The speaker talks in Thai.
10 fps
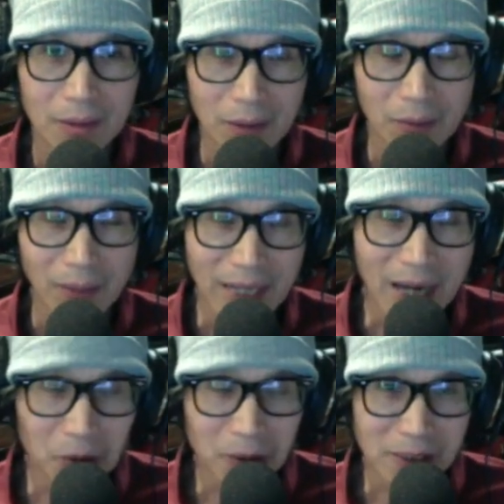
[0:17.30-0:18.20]
ก็วัน
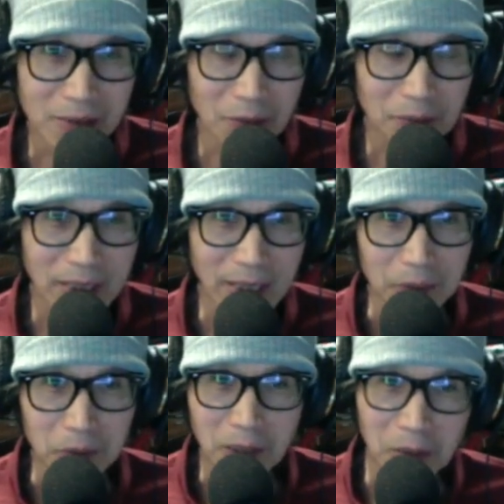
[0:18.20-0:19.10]
เน่าเนี่ย ตอนเป็นเด็ก
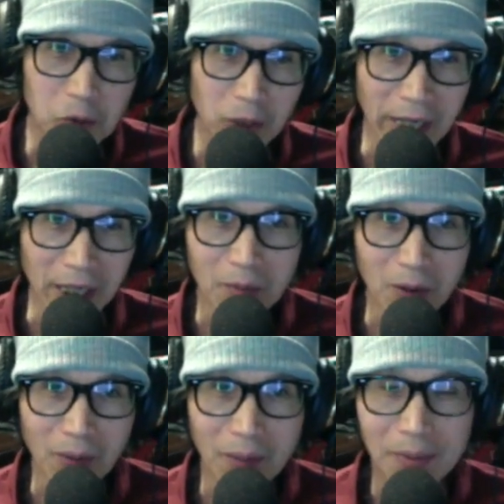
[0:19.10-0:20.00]
ผู้เฒ่าผู้แก่ก็บ
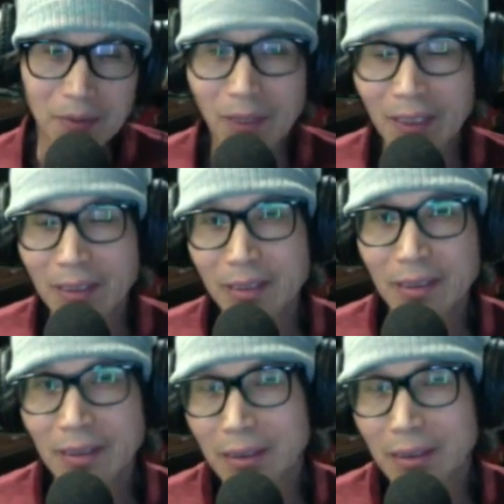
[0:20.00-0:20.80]
อกว่าเป็นวันที่